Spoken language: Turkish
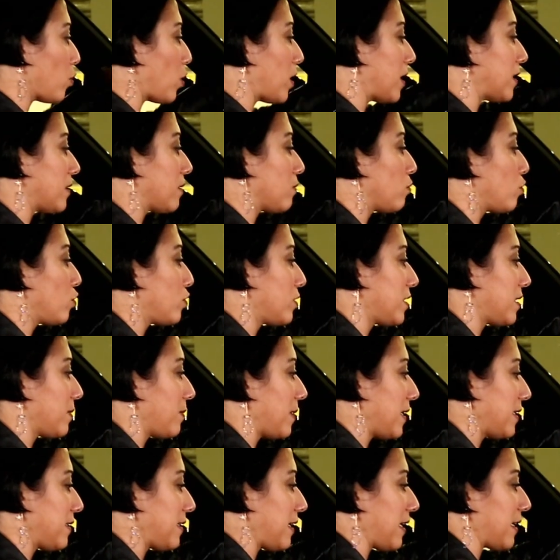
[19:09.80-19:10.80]
Bu arada
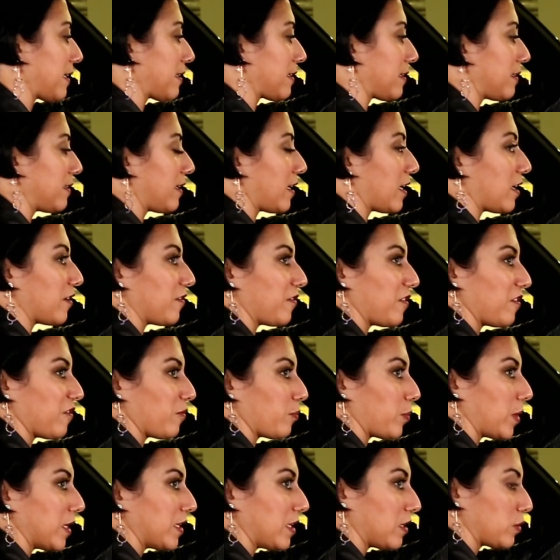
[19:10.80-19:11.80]
multimedya ekranı hafif
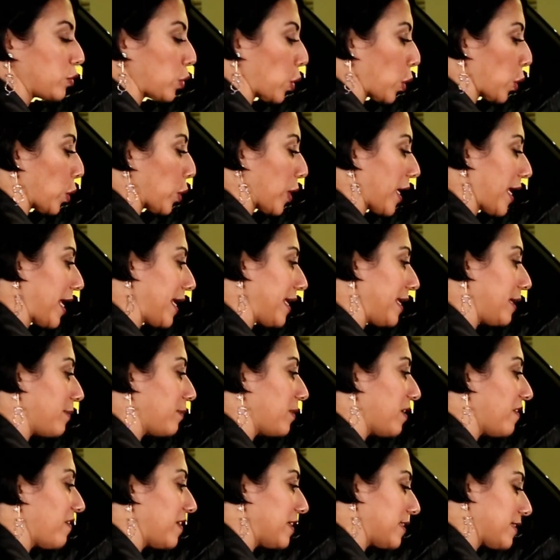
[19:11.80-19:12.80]
bana doğru
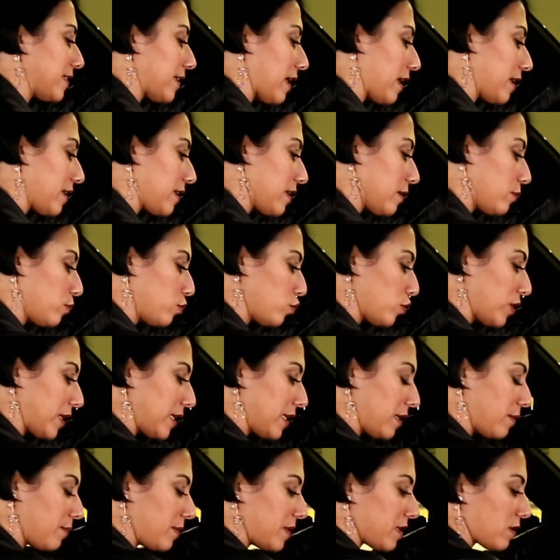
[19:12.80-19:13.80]
eğimli ve sanki
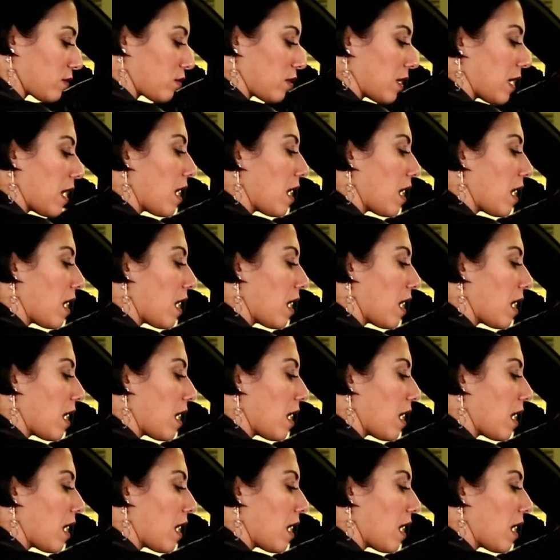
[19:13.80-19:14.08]
burayı bir